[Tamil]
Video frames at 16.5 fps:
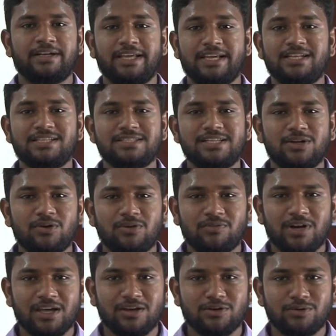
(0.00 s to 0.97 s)
டெய்லி சிலோன்
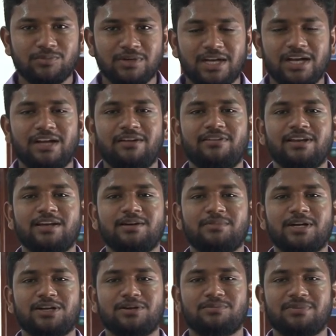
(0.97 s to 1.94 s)
வழங்கும் கேள்விக்கு
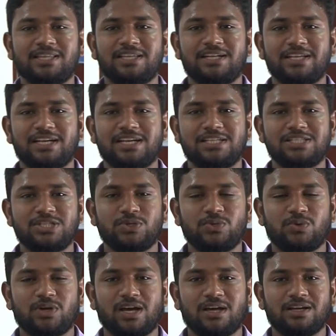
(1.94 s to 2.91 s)
மட்டும் பதில்
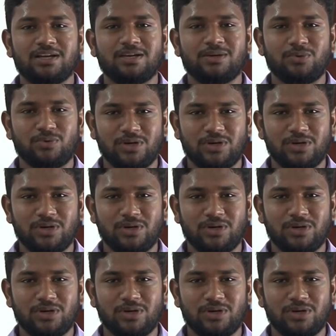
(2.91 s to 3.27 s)
நிகழ்ச்சியூடாக